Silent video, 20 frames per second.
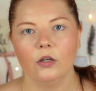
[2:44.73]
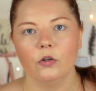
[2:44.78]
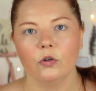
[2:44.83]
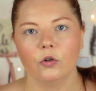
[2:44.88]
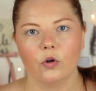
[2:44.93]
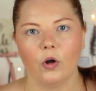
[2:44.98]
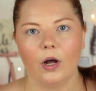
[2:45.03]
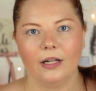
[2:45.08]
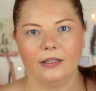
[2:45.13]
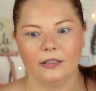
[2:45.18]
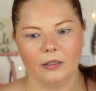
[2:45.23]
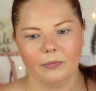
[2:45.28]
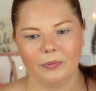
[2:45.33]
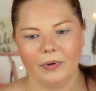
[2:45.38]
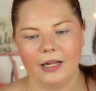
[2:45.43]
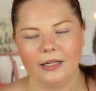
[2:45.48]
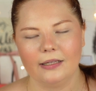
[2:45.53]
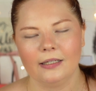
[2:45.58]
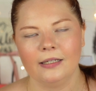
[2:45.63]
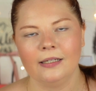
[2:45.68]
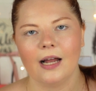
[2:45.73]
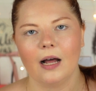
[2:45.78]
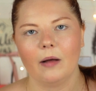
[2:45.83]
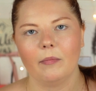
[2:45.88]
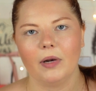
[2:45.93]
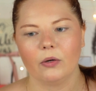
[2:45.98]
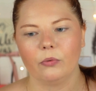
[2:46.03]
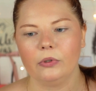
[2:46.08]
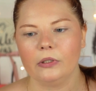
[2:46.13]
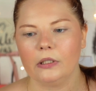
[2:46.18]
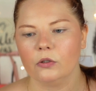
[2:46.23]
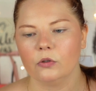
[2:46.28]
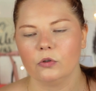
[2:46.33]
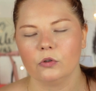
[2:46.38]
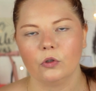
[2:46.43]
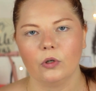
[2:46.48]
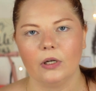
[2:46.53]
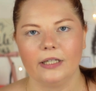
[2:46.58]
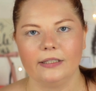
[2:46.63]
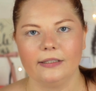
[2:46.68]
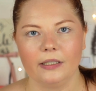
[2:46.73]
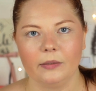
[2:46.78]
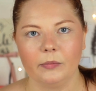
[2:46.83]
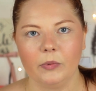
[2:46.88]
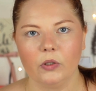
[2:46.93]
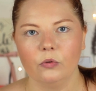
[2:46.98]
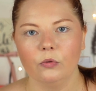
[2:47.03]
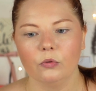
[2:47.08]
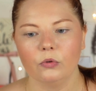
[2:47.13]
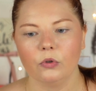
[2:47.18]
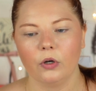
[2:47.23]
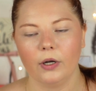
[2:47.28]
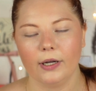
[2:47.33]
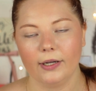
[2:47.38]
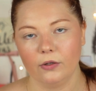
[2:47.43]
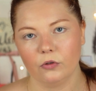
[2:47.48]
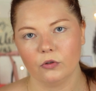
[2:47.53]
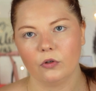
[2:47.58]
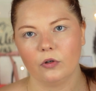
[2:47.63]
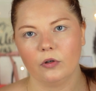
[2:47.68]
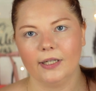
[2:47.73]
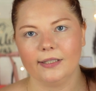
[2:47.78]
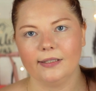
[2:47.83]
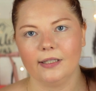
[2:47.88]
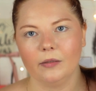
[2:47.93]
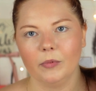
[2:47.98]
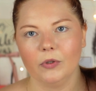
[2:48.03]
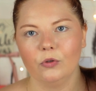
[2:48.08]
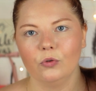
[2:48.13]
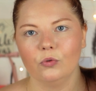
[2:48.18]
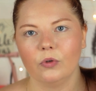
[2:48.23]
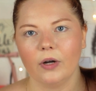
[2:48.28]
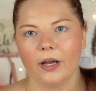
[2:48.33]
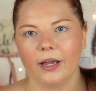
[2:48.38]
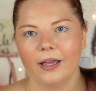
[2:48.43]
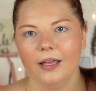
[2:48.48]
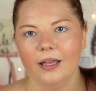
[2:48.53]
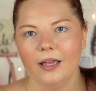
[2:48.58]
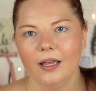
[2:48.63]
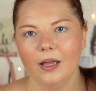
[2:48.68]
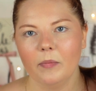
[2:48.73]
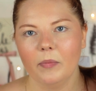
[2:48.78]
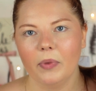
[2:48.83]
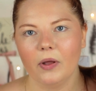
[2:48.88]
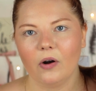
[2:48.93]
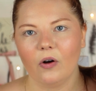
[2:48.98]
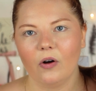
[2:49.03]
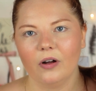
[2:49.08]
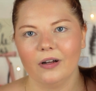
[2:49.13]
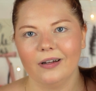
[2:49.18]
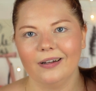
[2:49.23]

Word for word: Io non ho altre palette di Nabla, quindi non ho la Dreamy 1 e non ho la Dreamy 2, però